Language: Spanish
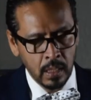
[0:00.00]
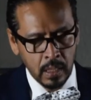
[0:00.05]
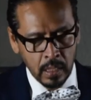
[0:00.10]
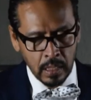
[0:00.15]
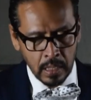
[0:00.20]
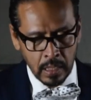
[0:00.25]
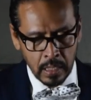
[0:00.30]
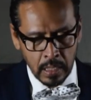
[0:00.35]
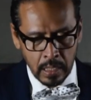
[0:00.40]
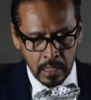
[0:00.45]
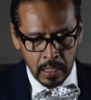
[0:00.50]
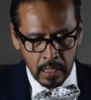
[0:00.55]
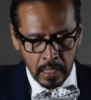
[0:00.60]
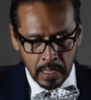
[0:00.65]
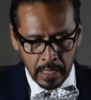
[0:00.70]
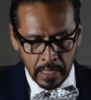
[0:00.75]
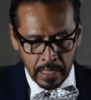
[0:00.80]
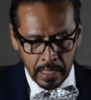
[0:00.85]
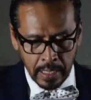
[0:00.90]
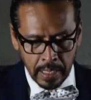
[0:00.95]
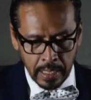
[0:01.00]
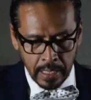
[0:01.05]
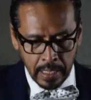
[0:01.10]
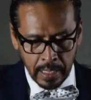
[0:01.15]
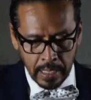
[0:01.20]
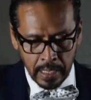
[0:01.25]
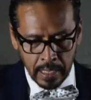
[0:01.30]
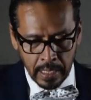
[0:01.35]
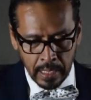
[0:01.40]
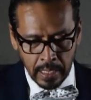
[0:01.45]
y
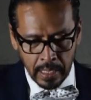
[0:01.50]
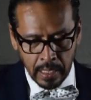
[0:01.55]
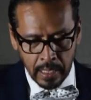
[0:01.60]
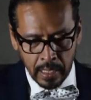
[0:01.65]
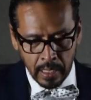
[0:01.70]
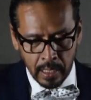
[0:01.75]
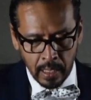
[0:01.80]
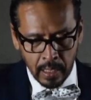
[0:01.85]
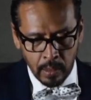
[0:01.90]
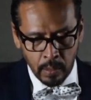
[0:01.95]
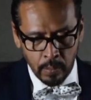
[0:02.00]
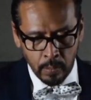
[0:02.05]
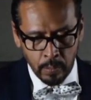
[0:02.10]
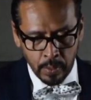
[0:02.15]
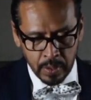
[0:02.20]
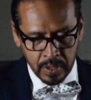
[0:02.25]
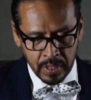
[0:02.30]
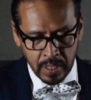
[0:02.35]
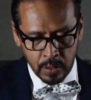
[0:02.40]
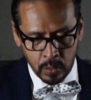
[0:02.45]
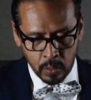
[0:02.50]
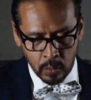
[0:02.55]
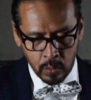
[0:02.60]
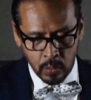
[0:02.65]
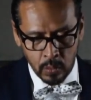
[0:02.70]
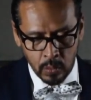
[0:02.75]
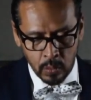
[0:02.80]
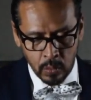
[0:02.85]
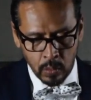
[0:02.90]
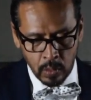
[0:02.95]
eh, pues es
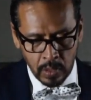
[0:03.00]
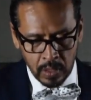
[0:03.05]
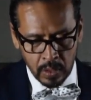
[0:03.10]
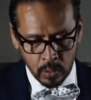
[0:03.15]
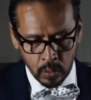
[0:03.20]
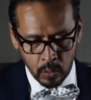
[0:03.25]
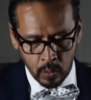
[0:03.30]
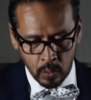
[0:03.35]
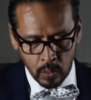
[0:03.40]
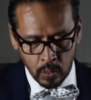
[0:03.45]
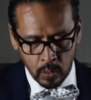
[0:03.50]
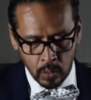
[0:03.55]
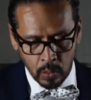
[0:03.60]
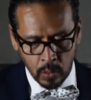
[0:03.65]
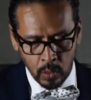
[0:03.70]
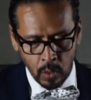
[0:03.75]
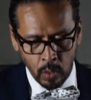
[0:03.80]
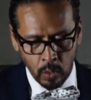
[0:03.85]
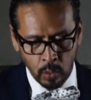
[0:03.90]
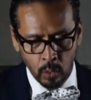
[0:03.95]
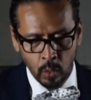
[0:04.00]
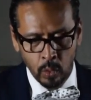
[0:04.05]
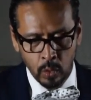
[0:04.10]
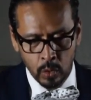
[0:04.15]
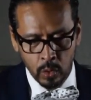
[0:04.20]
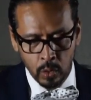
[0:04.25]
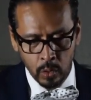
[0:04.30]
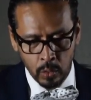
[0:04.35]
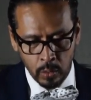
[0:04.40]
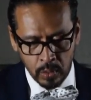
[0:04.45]
un, es un
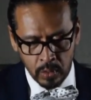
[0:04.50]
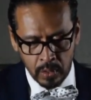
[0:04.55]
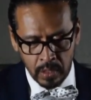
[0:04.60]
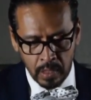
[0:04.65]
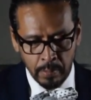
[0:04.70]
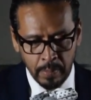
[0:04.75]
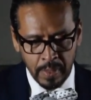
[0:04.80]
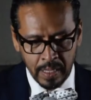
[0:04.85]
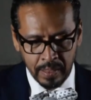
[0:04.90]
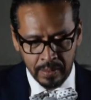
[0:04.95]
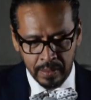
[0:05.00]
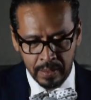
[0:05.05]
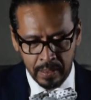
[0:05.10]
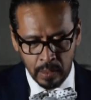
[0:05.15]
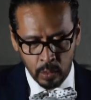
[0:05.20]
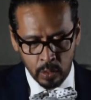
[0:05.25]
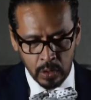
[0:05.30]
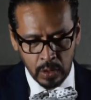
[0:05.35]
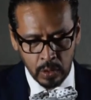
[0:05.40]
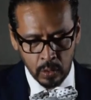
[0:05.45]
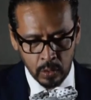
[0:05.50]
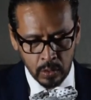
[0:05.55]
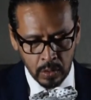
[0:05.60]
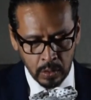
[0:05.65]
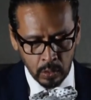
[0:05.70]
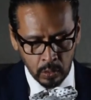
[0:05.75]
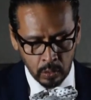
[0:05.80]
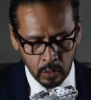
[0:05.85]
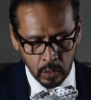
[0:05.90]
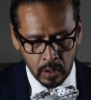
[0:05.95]
orgullo ser parte de los hijos del
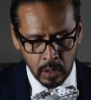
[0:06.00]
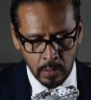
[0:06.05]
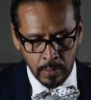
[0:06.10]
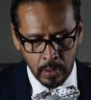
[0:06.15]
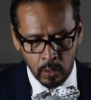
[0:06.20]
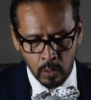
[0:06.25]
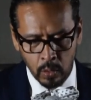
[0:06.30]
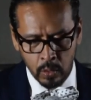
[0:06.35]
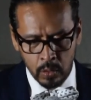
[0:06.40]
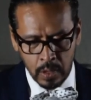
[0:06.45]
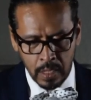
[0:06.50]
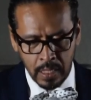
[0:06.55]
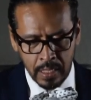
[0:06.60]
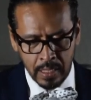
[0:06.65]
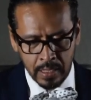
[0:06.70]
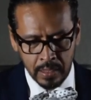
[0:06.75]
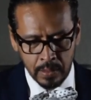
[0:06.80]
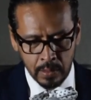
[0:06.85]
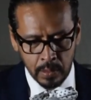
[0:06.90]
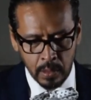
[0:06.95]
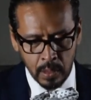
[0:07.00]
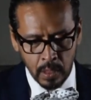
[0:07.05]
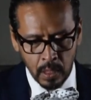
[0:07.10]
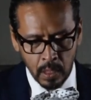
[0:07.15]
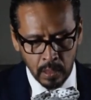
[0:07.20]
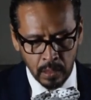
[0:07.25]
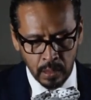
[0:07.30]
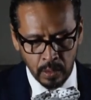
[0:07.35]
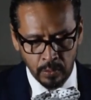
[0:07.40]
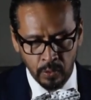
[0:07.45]
doctor Salvador González,
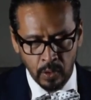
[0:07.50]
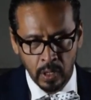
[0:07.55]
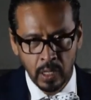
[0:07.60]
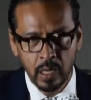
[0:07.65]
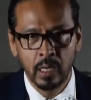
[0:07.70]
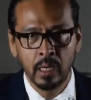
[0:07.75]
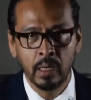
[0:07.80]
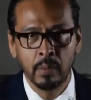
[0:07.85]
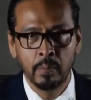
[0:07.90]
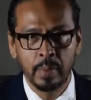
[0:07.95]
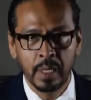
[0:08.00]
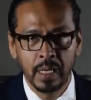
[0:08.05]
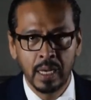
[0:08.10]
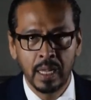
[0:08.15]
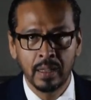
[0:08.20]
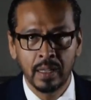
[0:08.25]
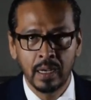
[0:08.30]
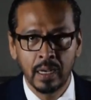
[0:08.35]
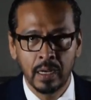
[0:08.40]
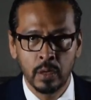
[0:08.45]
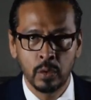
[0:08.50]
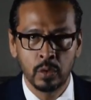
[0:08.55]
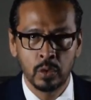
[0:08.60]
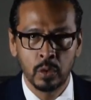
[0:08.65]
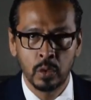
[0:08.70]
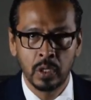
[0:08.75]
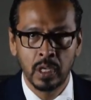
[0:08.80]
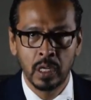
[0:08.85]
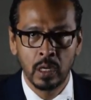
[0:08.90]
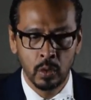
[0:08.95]
que fue el pilar de la
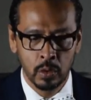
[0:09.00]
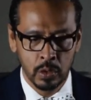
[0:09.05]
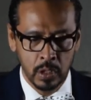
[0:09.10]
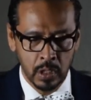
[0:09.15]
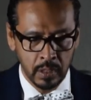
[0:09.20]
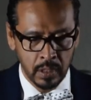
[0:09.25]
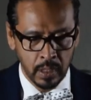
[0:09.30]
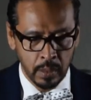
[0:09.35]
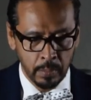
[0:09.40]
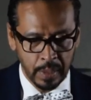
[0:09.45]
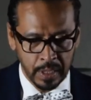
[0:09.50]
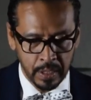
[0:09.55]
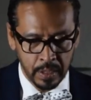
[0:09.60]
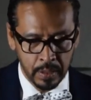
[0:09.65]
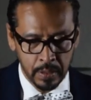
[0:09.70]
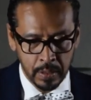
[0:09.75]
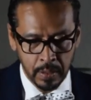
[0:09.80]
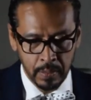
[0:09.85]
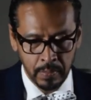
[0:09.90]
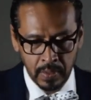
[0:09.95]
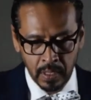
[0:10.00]
neurocirugía en el occidente del país.